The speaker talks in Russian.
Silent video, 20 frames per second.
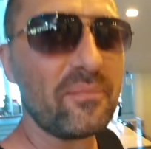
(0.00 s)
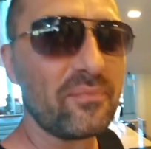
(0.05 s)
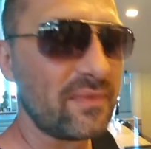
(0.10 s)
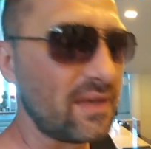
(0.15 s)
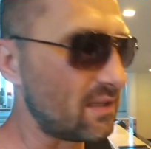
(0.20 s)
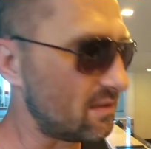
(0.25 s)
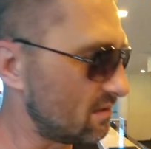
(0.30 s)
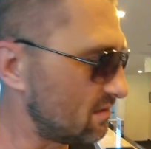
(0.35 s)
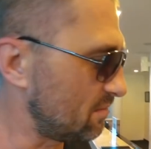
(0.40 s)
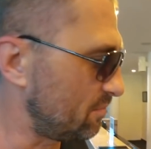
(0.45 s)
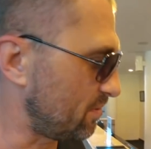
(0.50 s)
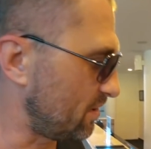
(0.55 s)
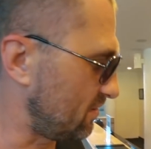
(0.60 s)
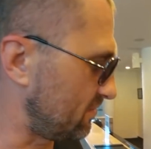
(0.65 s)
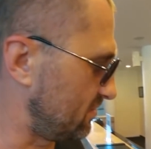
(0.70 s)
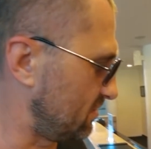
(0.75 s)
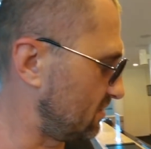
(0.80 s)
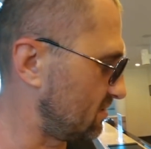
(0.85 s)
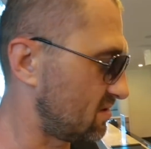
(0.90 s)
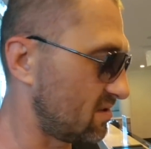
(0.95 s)
Нет, это
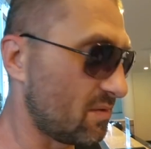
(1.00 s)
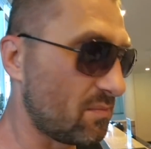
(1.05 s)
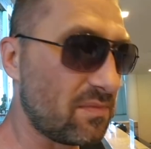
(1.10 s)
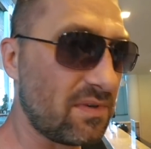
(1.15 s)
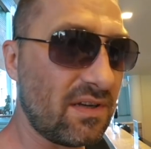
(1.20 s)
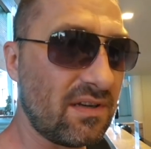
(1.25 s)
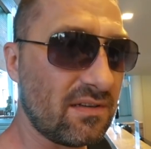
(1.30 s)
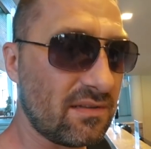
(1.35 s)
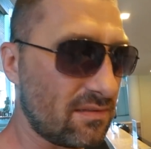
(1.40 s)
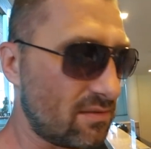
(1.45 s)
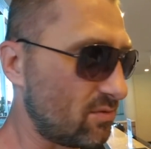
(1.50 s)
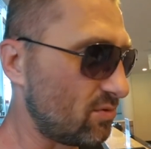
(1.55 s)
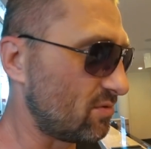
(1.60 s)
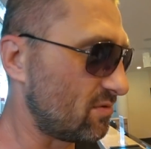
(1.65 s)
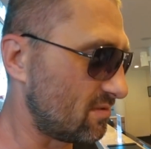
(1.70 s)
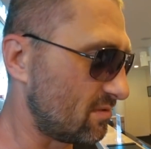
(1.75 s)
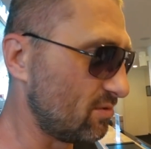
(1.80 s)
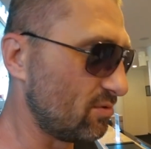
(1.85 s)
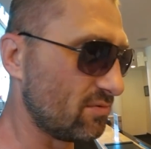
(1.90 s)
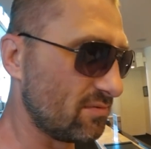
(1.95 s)
правда, на самом деле, тут,
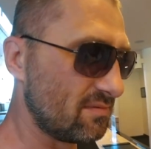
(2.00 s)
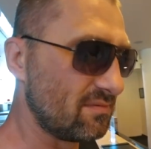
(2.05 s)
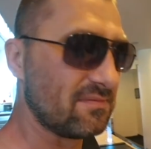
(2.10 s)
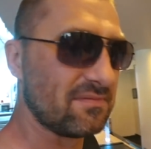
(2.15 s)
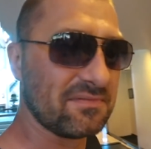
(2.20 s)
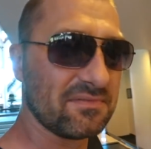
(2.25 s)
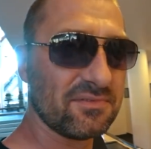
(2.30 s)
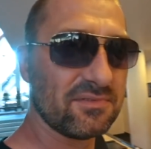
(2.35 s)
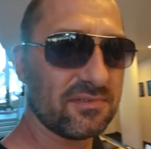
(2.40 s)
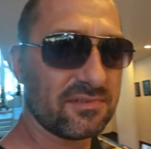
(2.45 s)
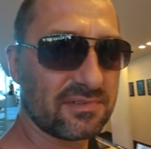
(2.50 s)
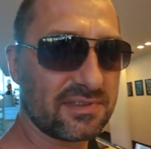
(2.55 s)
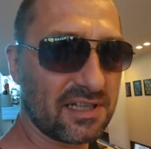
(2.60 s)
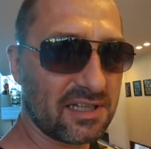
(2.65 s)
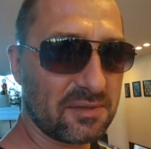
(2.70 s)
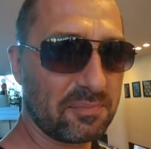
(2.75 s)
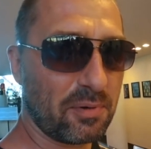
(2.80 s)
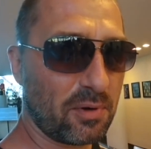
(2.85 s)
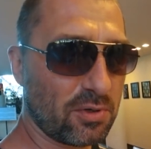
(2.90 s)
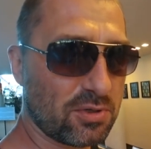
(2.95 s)
ну,
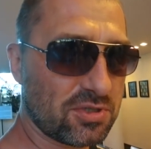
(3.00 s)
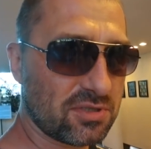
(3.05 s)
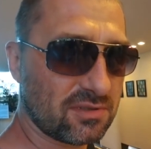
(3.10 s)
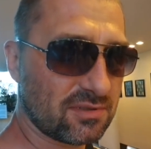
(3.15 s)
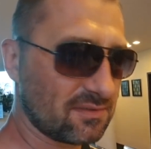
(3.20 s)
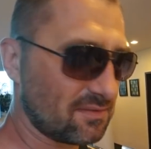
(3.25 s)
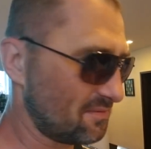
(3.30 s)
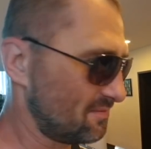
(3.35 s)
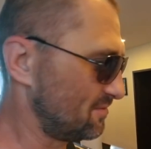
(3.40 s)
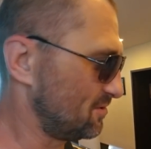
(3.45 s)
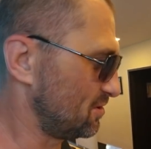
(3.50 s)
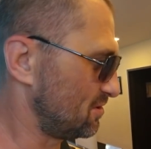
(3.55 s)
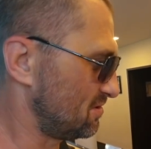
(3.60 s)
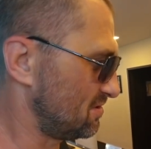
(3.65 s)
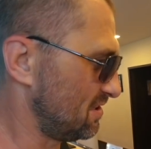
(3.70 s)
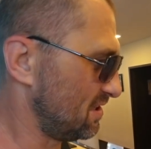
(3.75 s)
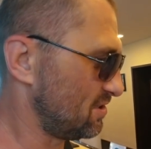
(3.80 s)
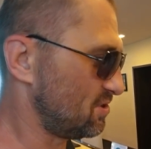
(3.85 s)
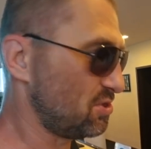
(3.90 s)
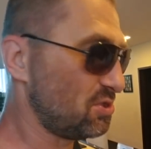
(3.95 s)
так проще. Вот
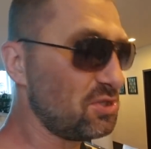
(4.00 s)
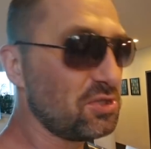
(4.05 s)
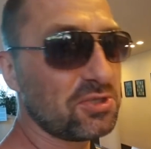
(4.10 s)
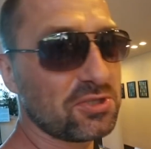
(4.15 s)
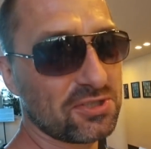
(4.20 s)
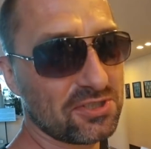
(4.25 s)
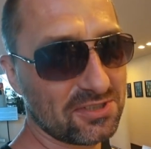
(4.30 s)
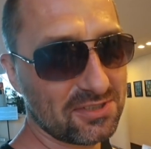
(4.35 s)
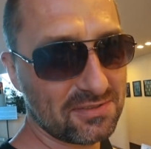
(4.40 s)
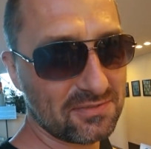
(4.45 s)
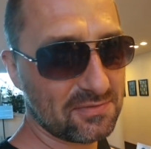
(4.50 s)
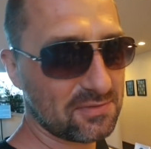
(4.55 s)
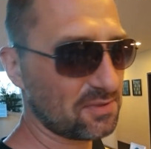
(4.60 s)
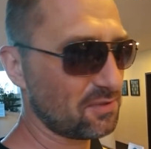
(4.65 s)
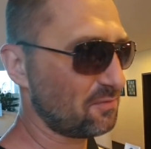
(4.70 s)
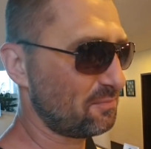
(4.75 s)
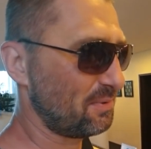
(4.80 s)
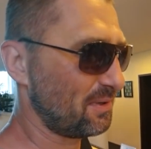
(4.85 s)
так чище, все в